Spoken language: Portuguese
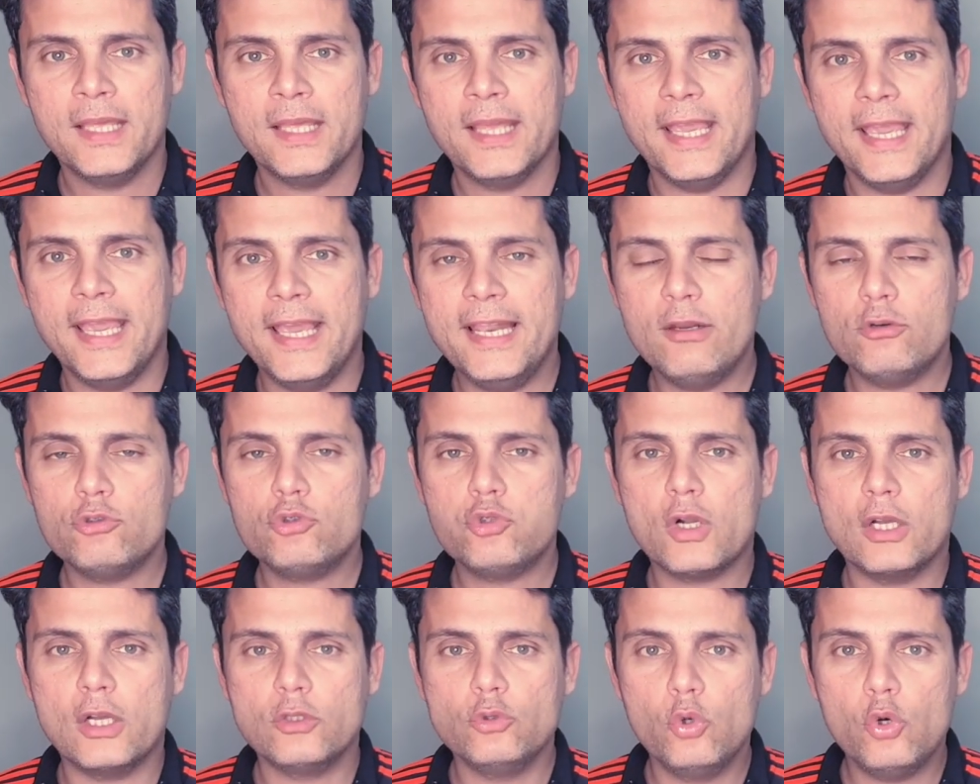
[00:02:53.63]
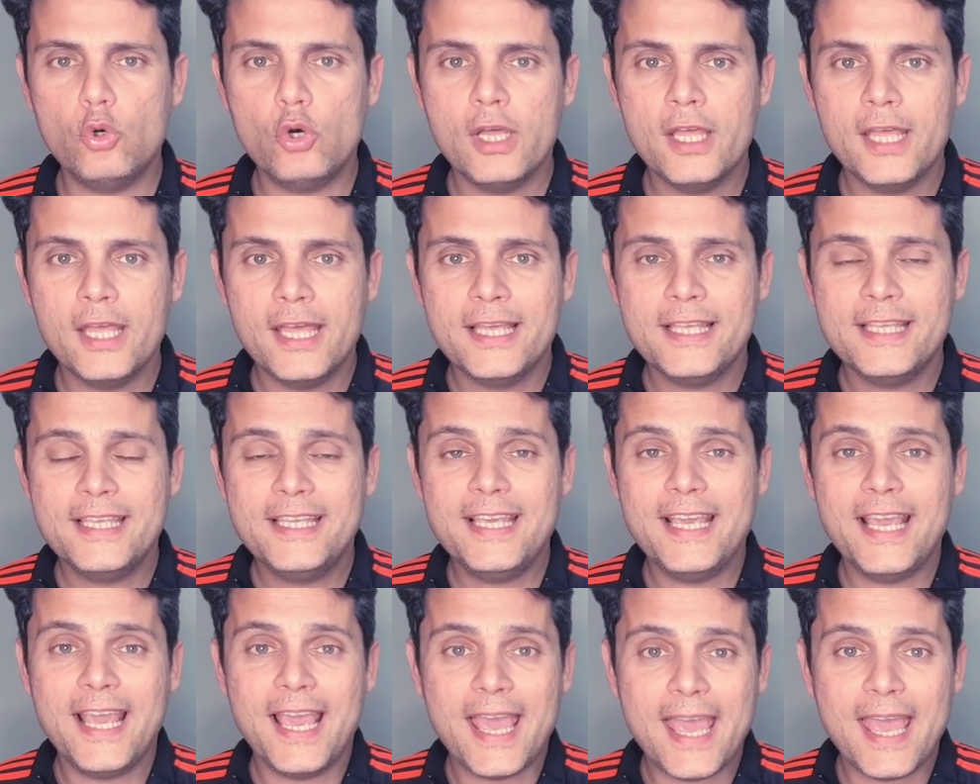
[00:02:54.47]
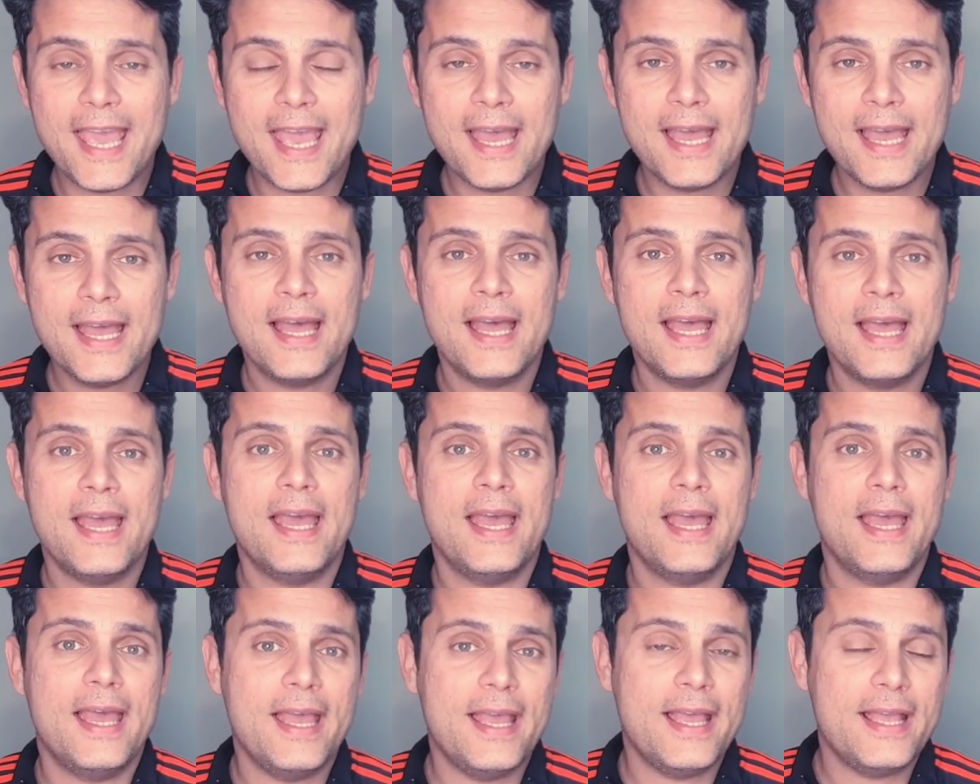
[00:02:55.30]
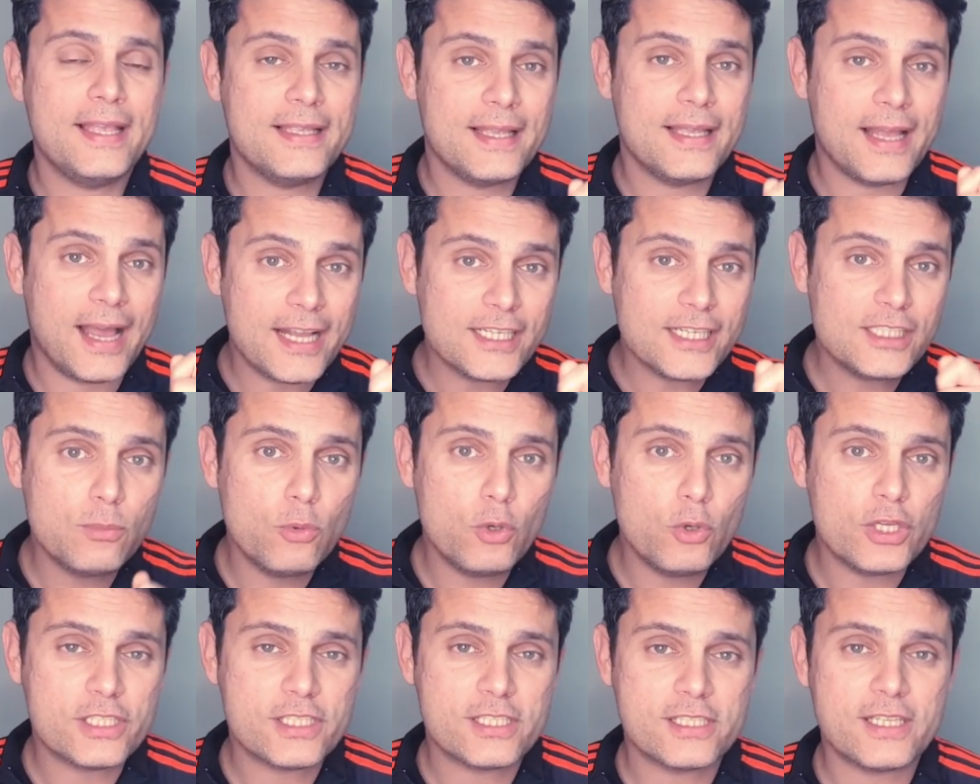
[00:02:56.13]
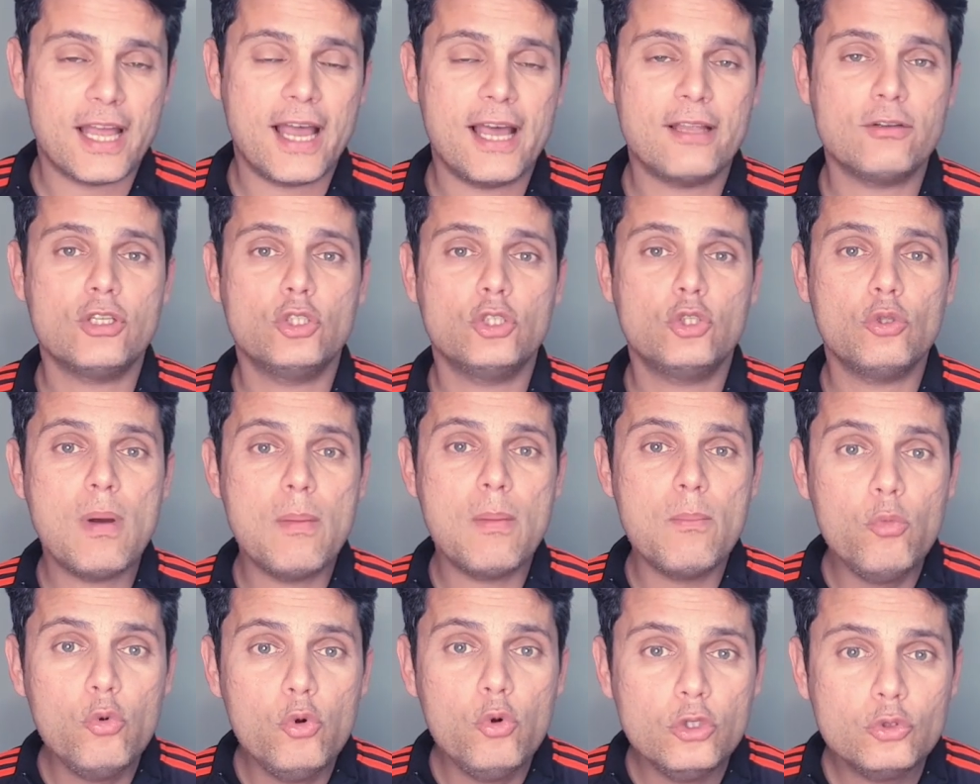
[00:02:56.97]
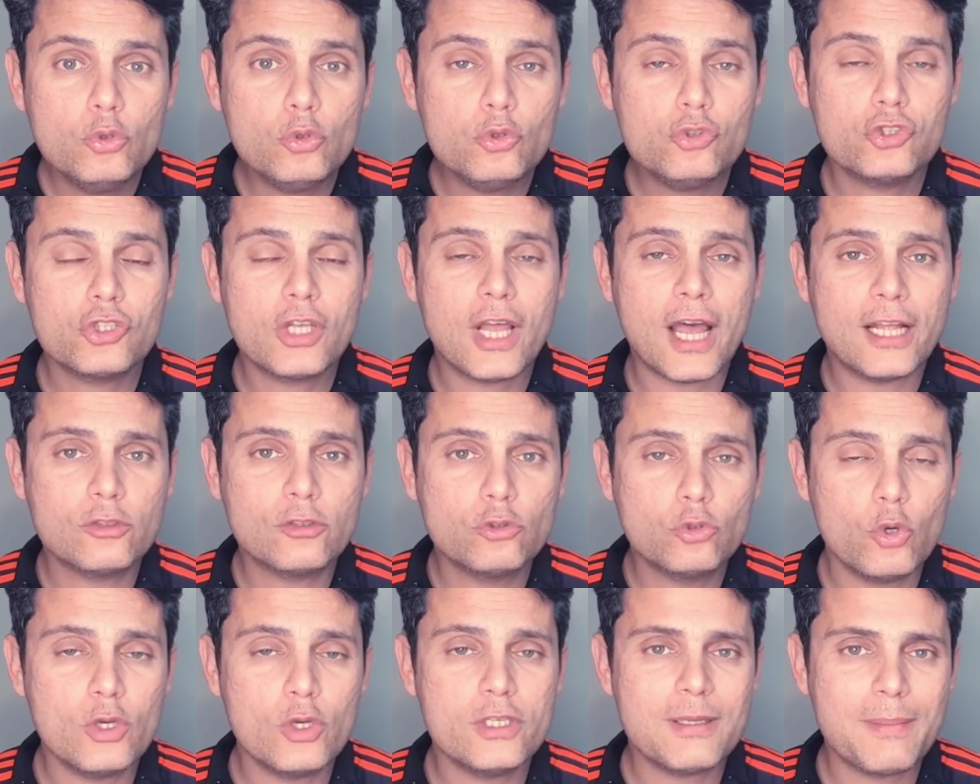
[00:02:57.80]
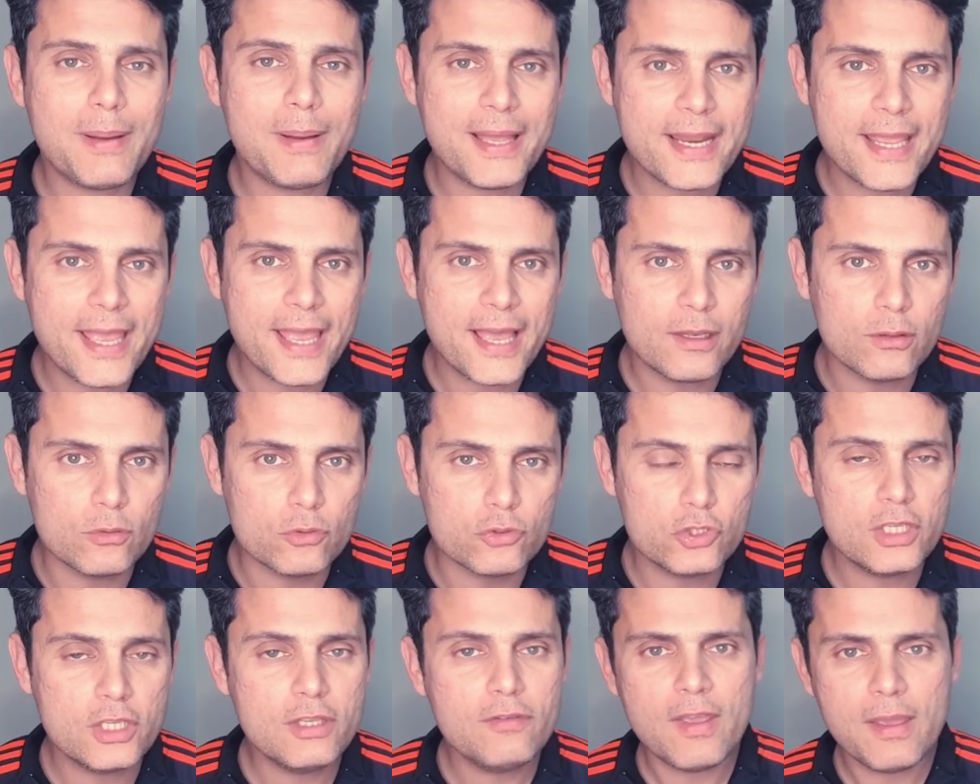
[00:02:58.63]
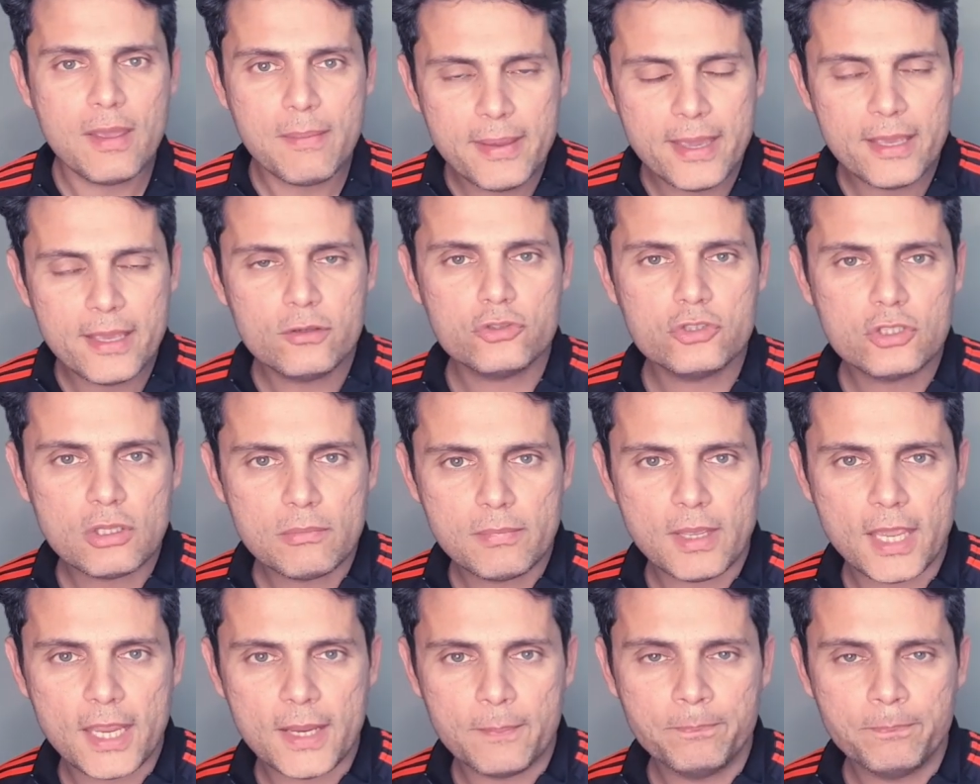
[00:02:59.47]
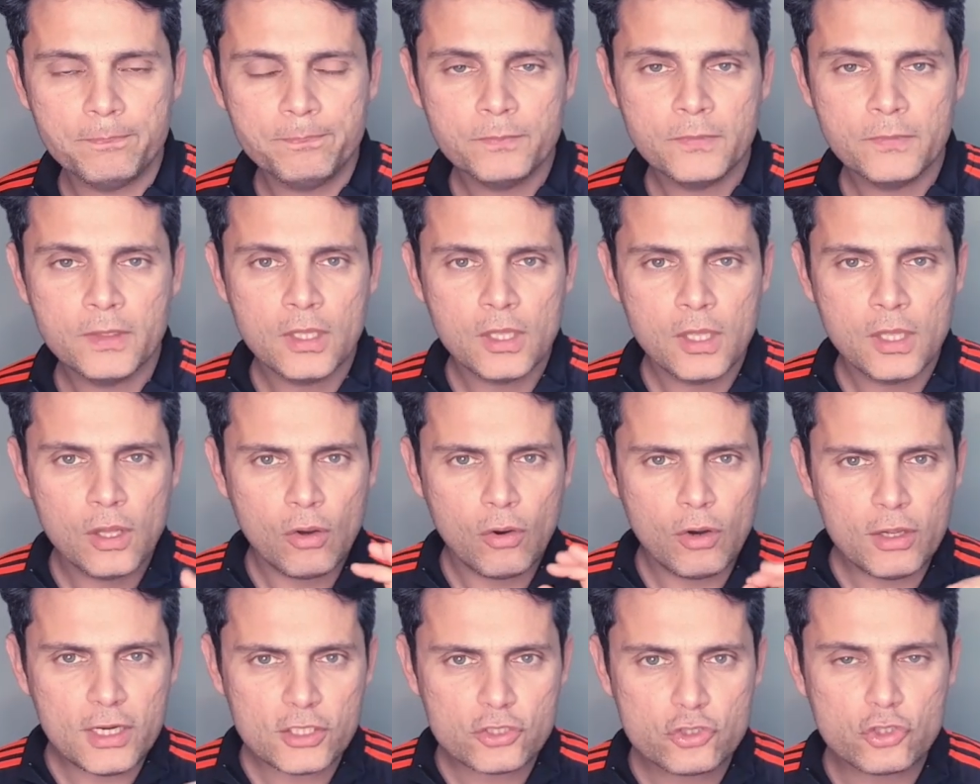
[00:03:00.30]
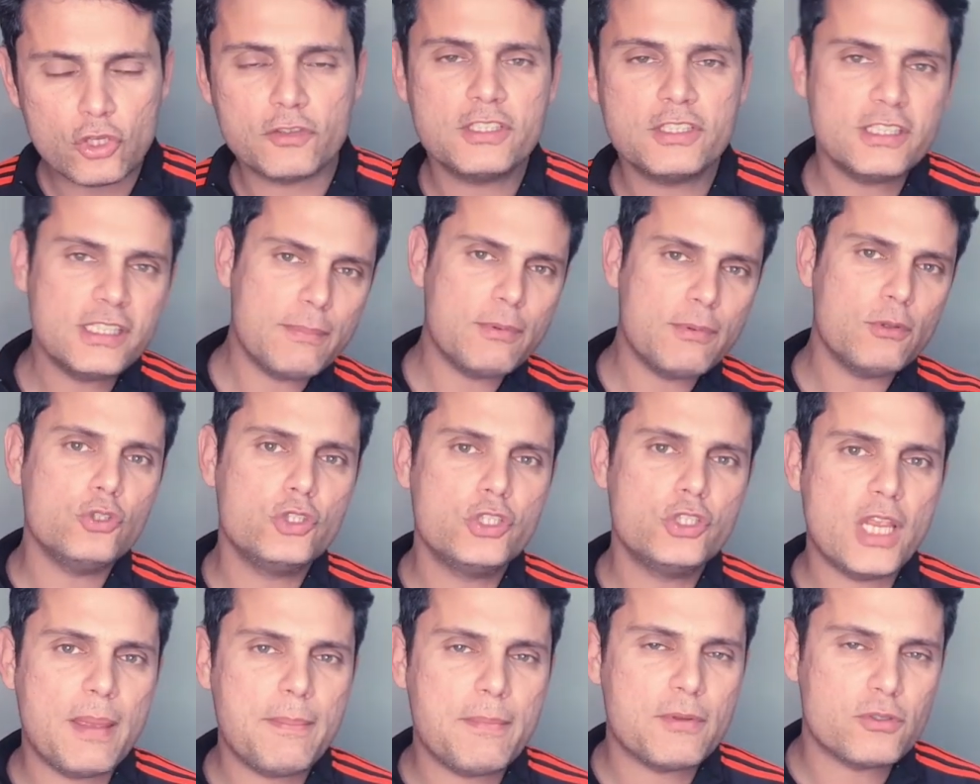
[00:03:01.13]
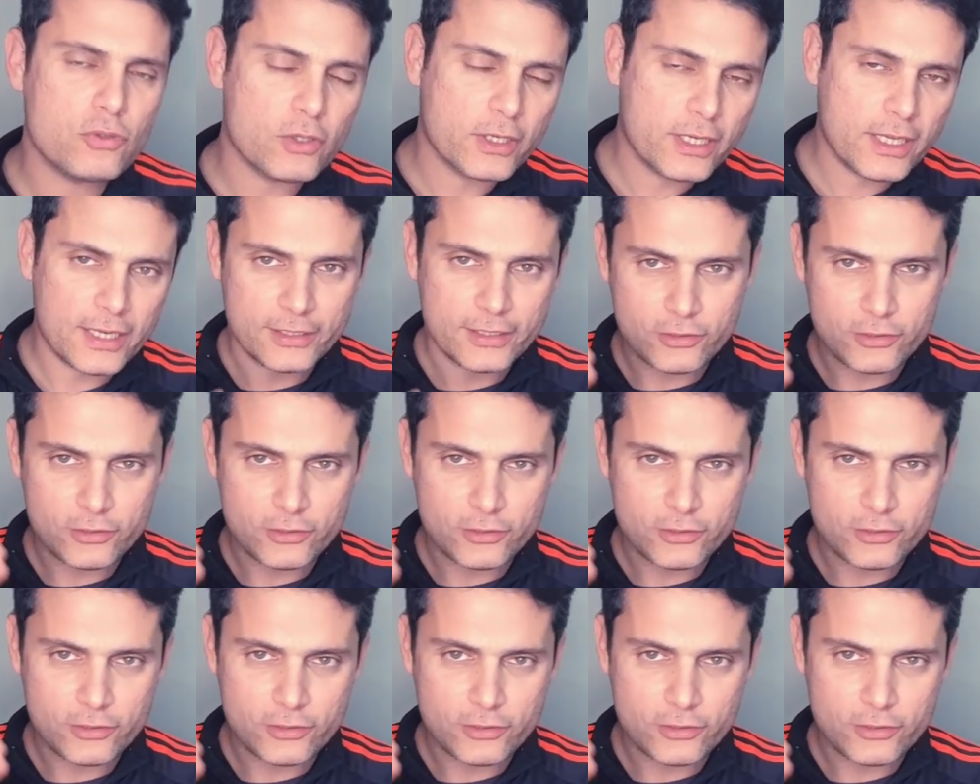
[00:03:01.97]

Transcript: Ele é um jogador que é, é admoestado, que toma muitos cartões amarelos e vermelhos também. Olha só, vocês lembram do Gemerson, aquela